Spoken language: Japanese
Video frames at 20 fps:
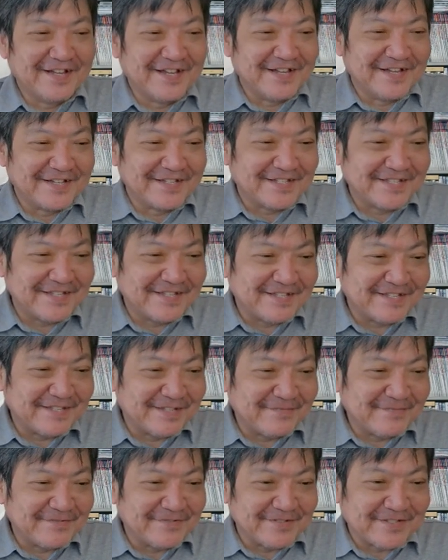えー、
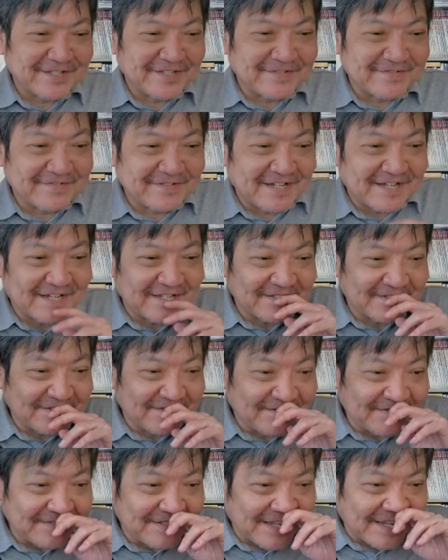キキム夫人は
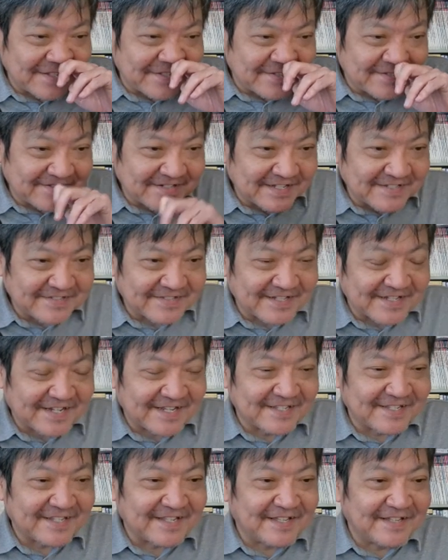10年10月か
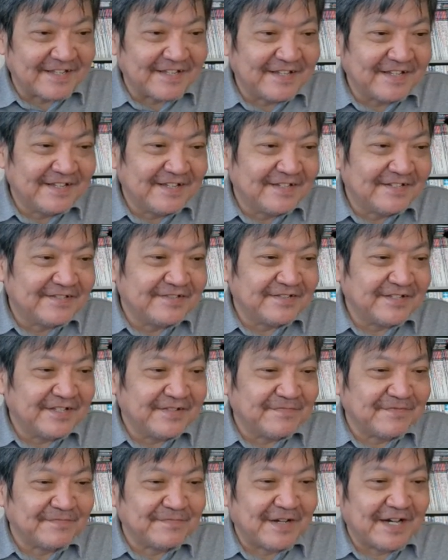らって、ず
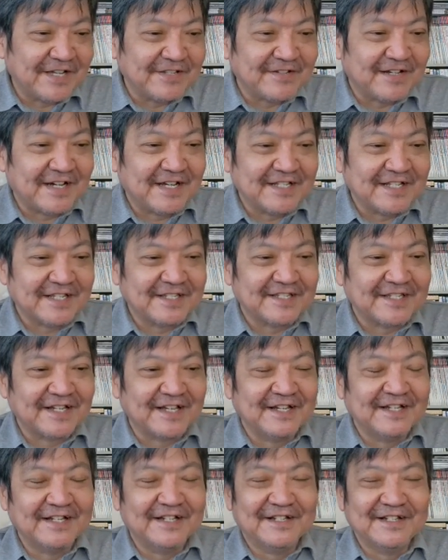いぶん前の話
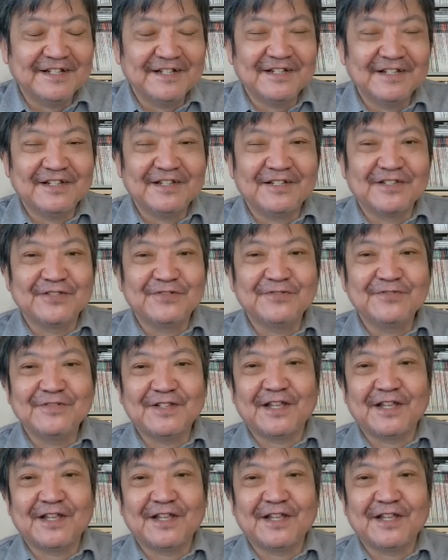やん。10